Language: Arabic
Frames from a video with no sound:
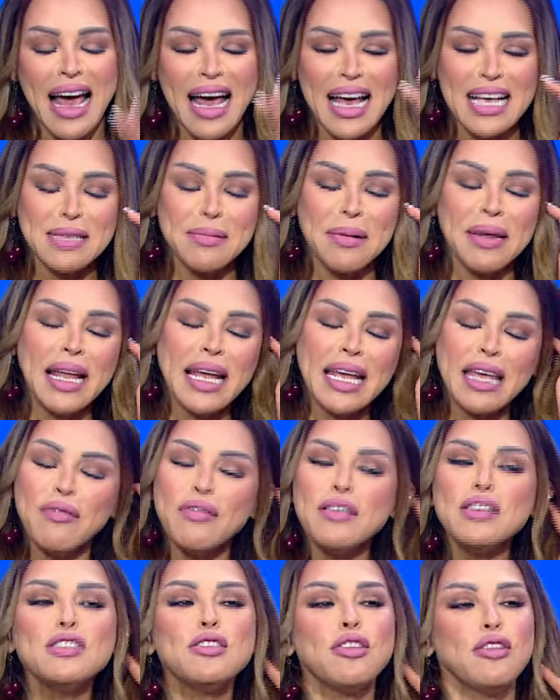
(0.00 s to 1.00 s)
اذا ما نحكي
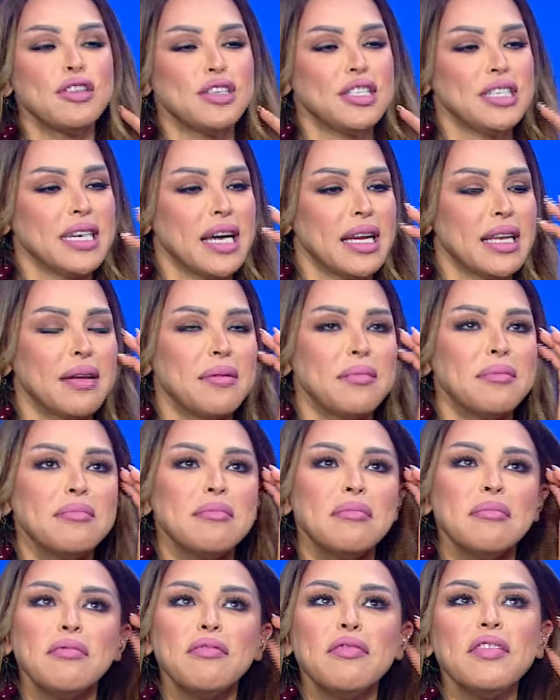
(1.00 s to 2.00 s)
فيزيولوجيا يعني
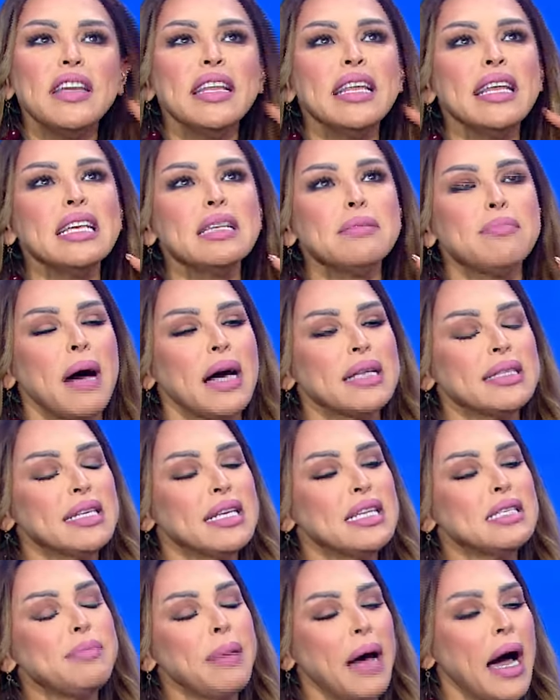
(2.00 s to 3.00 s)
في ناس بعض
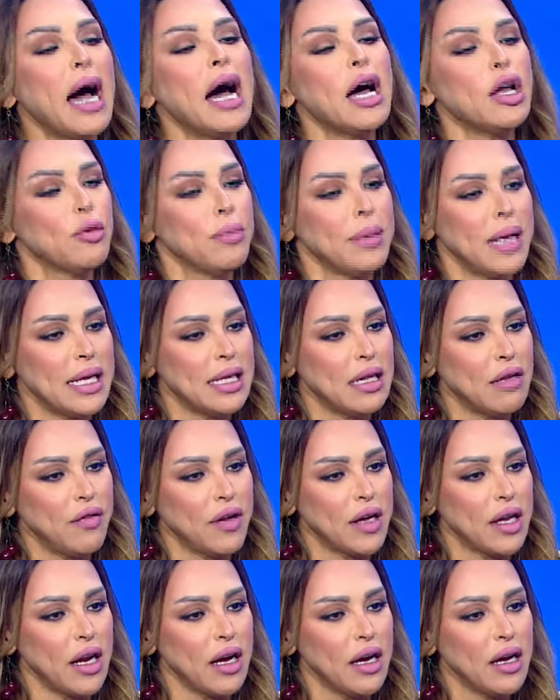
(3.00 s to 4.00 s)
الناس بيعانوا من هيدي
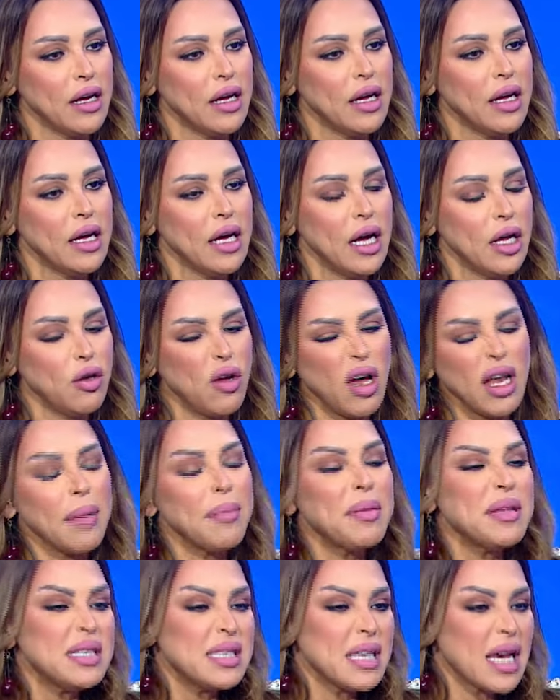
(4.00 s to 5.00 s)
الفكره انه انا
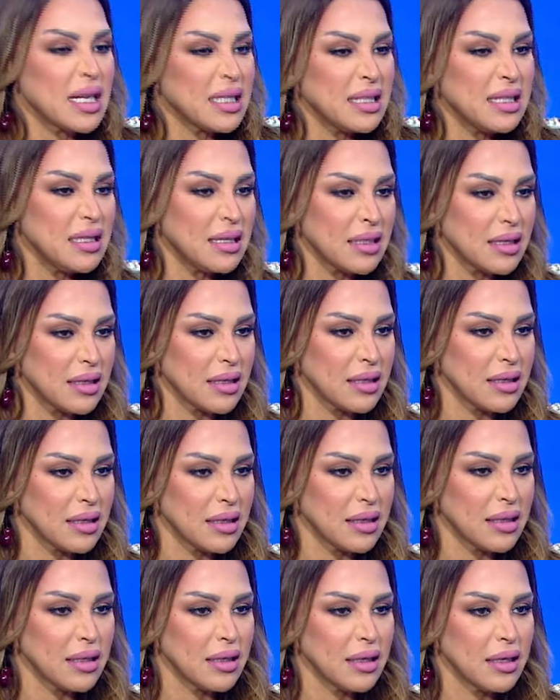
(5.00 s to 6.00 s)
بنسى كثير
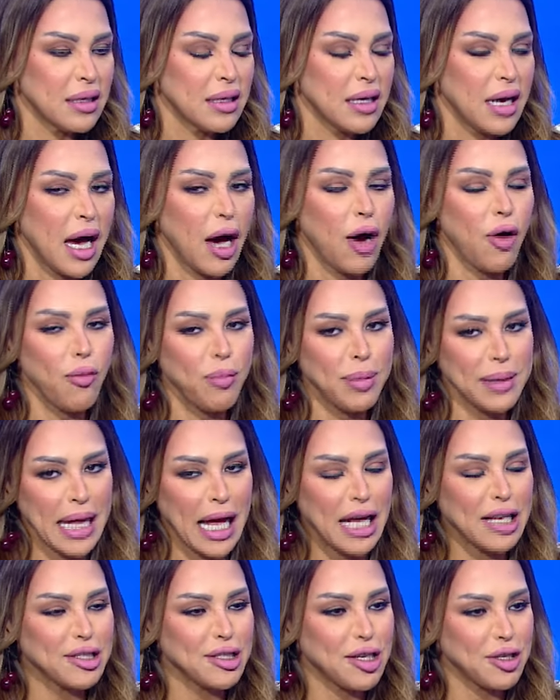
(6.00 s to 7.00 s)
او
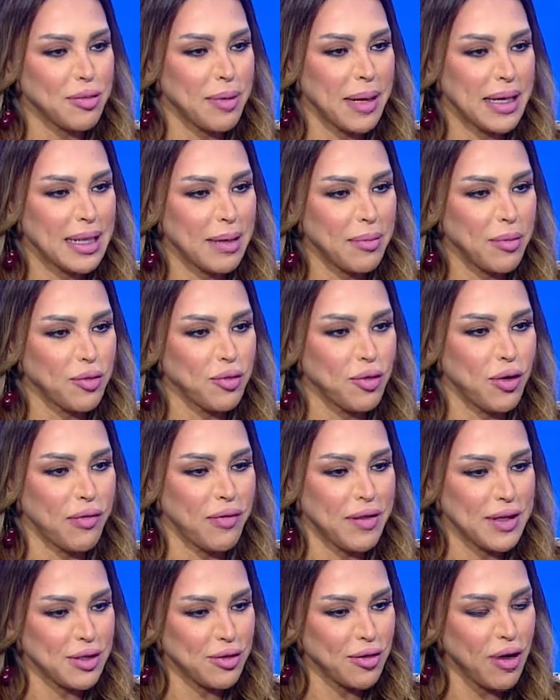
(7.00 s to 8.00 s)
بيتحججوا بهذا الموضوع
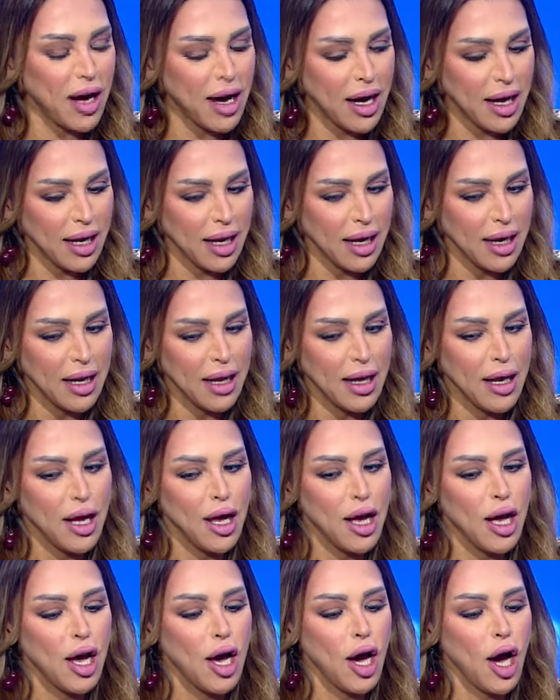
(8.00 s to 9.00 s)
فالسؤال
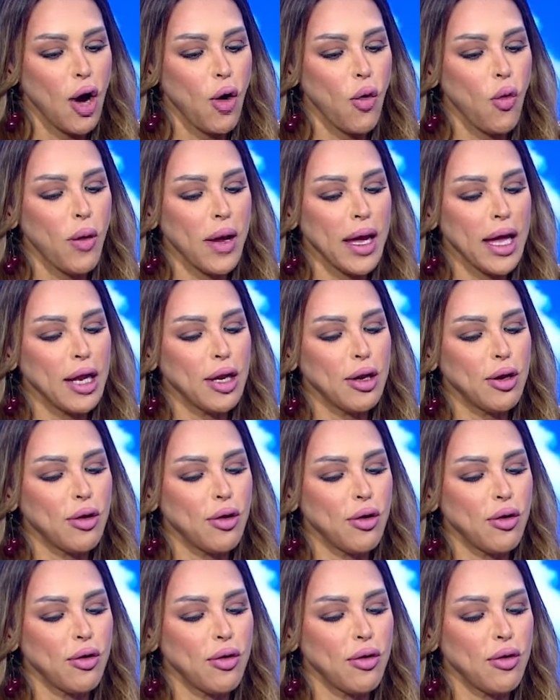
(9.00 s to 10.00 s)
هو
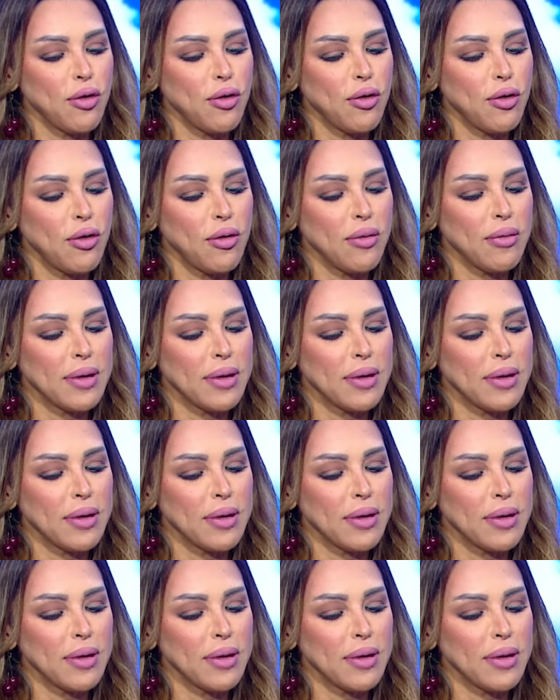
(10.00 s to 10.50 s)
انه